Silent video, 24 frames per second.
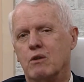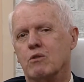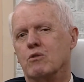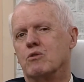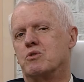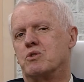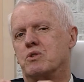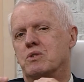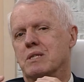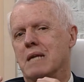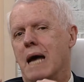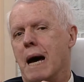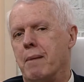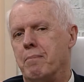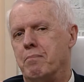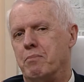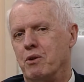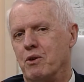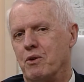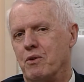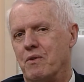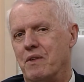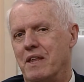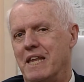O
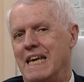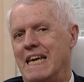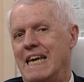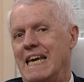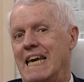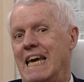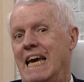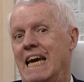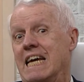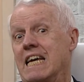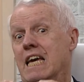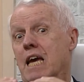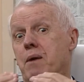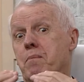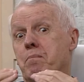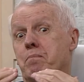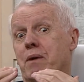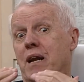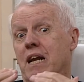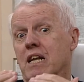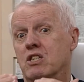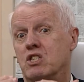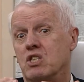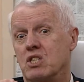sábio é quem
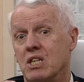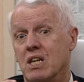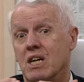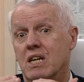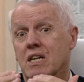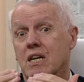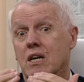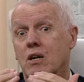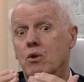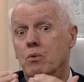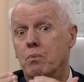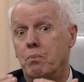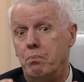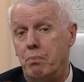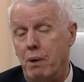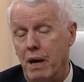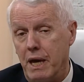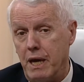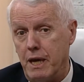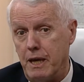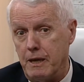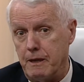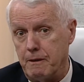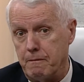pratica o
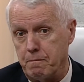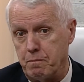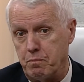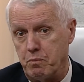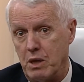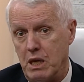bem,